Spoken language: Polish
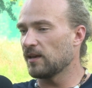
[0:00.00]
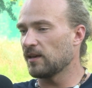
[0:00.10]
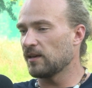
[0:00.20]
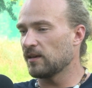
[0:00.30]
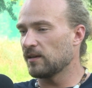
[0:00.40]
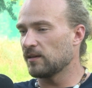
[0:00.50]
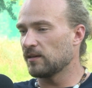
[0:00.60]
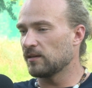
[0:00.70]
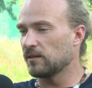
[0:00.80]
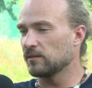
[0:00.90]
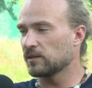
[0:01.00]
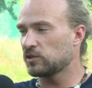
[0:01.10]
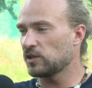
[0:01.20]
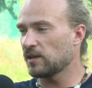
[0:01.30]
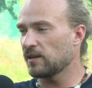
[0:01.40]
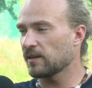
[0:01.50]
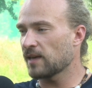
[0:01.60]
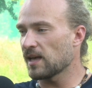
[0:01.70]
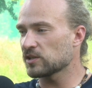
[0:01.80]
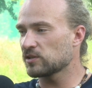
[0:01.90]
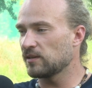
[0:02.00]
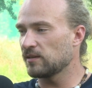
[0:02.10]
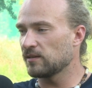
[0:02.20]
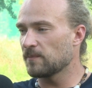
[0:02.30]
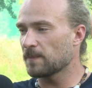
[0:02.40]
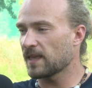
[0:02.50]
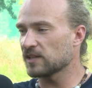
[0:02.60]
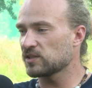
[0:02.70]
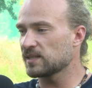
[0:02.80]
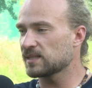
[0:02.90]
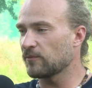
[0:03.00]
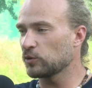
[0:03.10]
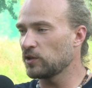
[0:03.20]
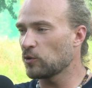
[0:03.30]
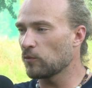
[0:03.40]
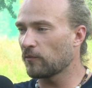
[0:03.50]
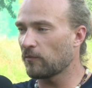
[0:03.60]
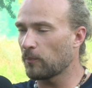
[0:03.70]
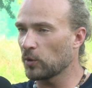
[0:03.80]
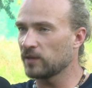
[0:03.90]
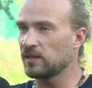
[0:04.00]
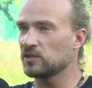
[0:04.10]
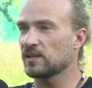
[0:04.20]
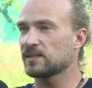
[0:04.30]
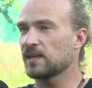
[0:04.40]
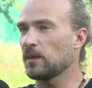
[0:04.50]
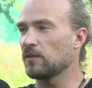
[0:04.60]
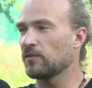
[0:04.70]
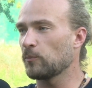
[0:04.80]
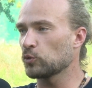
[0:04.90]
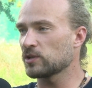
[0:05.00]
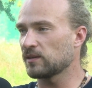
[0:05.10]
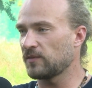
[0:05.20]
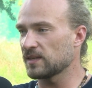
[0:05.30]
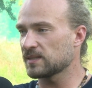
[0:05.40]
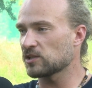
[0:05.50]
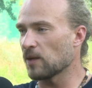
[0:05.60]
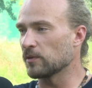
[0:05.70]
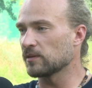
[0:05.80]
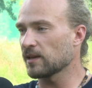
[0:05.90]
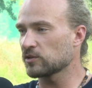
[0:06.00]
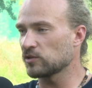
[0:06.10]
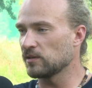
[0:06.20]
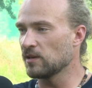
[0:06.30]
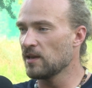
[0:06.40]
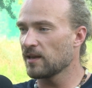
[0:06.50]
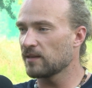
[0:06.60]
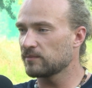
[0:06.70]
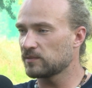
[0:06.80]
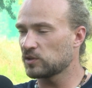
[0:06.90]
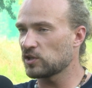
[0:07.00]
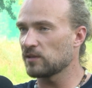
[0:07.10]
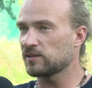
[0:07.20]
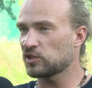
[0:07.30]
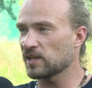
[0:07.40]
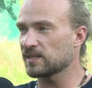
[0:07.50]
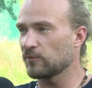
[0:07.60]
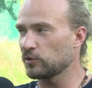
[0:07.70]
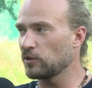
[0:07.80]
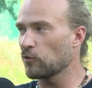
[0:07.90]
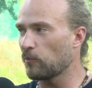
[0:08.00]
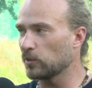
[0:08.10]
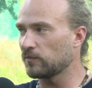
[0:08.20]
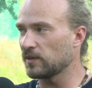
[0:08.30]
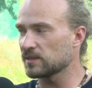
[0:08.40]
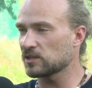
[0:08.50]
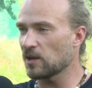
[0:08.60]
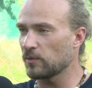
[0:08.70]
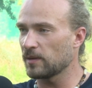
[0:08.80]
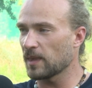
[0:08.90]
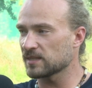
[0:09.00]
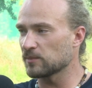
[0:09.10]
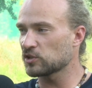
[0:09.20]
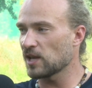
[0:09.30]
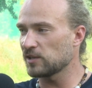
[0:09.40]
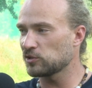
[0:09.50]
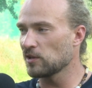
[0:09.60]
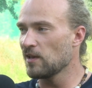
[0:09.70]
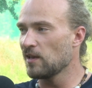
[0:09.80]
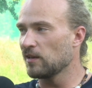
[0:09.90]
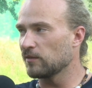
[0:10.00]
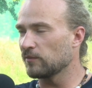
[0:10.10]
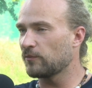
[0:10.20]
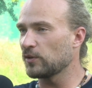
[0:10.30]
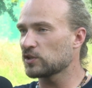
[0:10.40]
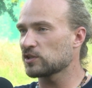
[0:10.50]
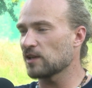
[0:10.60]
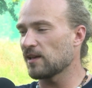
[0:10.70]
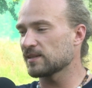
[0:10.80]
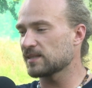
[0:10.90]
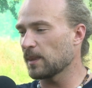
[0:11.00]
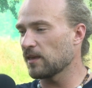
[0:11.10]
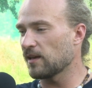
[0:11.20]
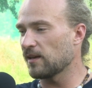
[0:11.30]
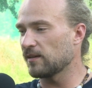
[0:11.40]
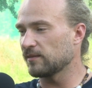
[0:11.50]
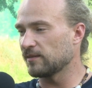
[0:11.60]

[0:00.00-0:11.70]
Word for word: e, gdzie każdy, każdy z zawodników w pojedynczej serii wypuszcza dwie strzały, tak? Czyli trzy, trzech zawodników po dwie strzały, razem sześć. Wyższa seria